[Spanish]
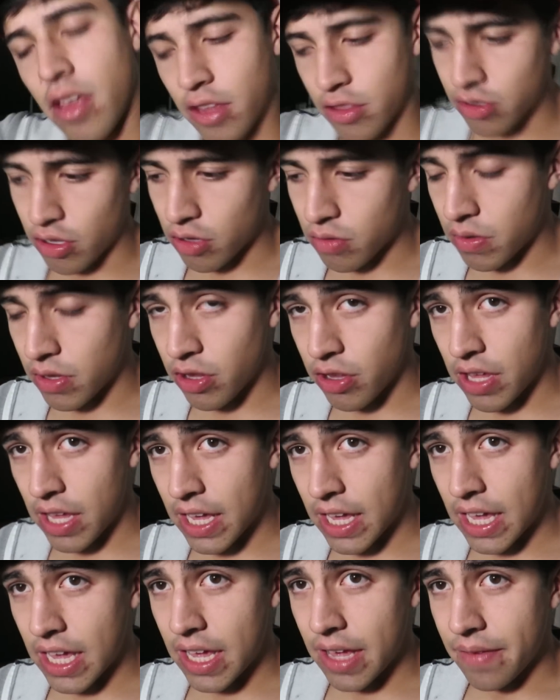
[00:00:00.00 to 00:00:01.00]
Entonces cuando
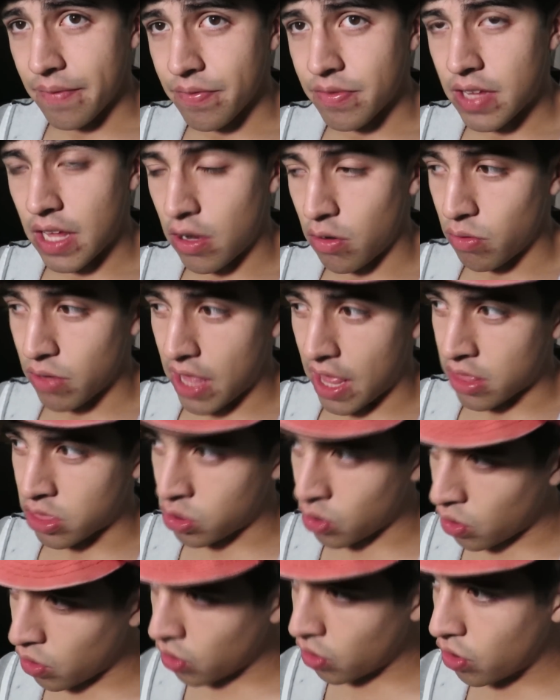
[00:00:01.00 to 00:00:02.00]
llegué, saludé a
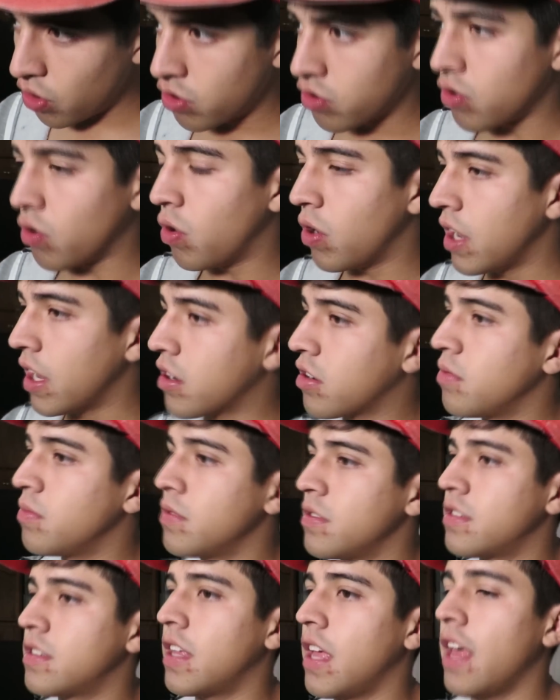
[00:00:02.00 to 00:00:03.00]
todos, hola,
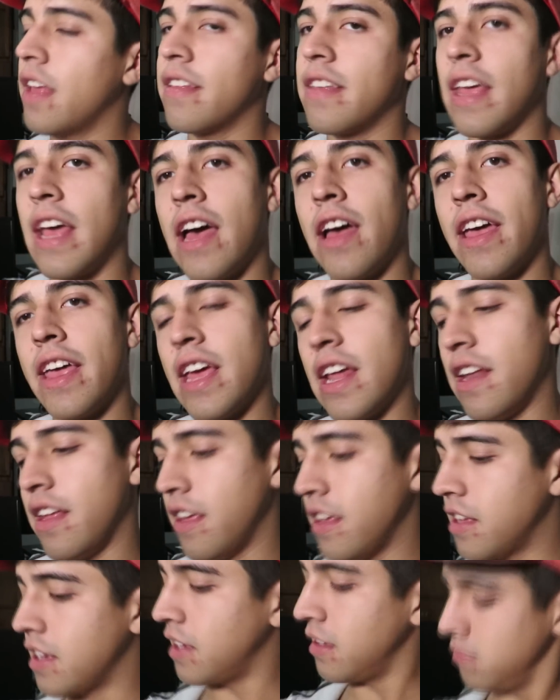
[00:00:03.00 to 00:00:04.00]
¿cómo estás? Y a ella le
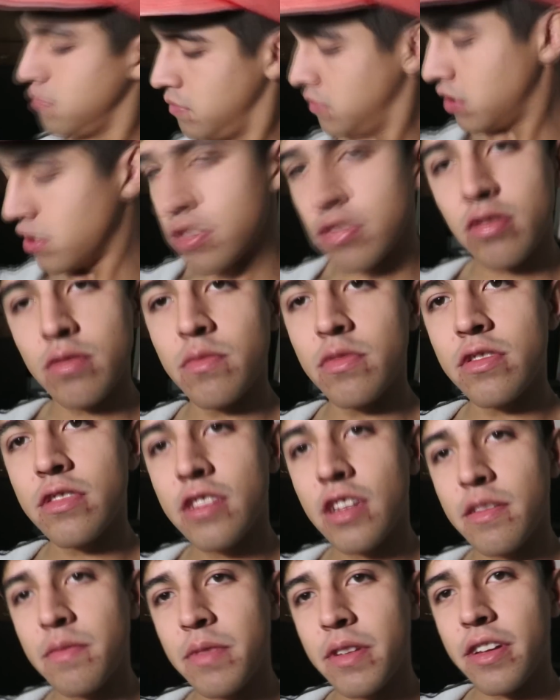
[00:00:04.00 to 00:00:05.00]
dije, ¿cómo
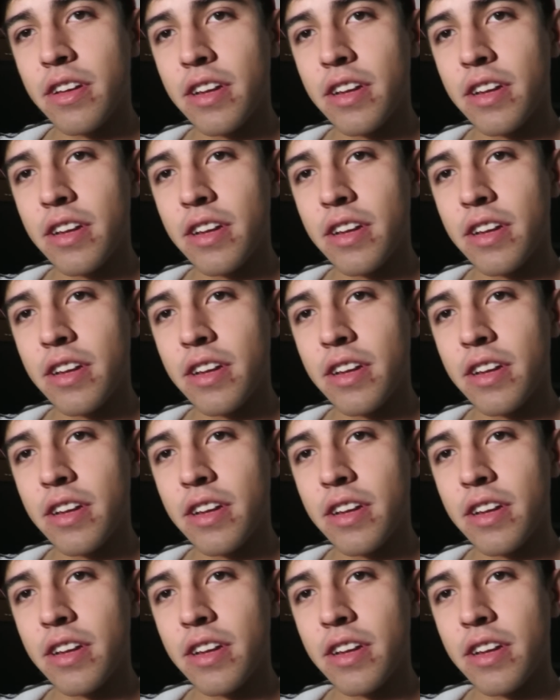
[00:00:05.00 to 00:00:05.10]
estás, mi